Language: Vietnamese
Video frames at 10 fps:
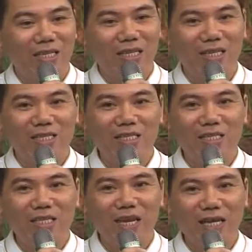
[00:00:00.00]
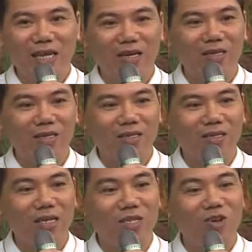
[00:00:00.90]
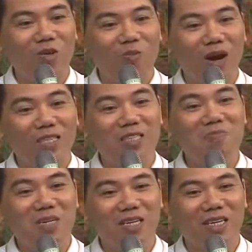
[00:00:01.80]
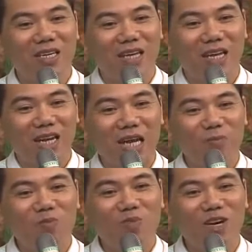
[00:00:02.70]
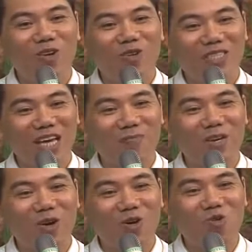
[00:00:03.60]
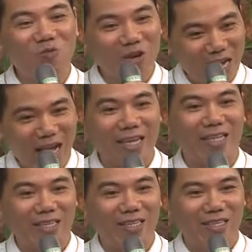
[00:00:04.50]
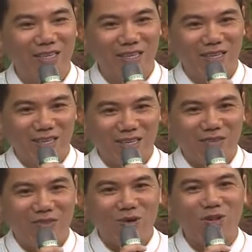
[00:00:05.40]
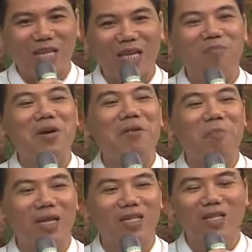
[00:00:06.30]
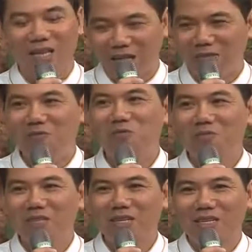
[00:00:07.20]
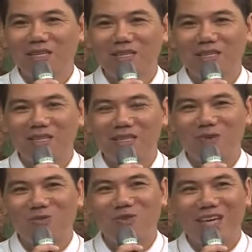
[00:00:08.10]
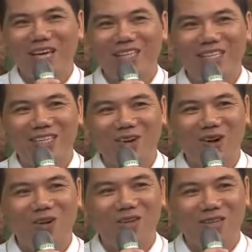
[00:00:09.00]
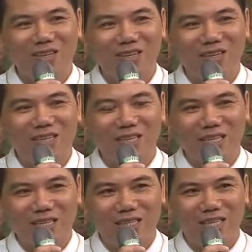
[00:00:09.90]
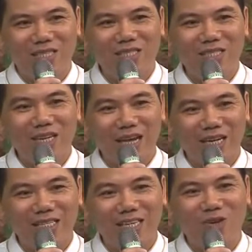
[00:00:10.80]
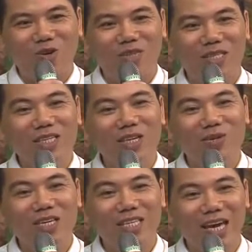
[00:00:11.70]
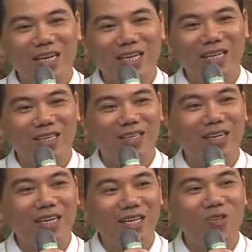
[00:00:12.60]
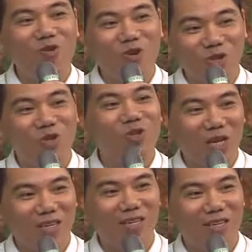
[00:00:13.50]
thì thiền sư Thích Nhất Hạnh đã gửi cho con một cái giấy mời là muốn mời con sang bên đó cùng với ngài. Mà con thật là may mắn, thật là hạnh phúc. Trong suốt cái hành trình đó thì thiền sư Thích Hạnh đã dành cho con rất nhiều thời gian để thực hiện những cuộc trò chuyện.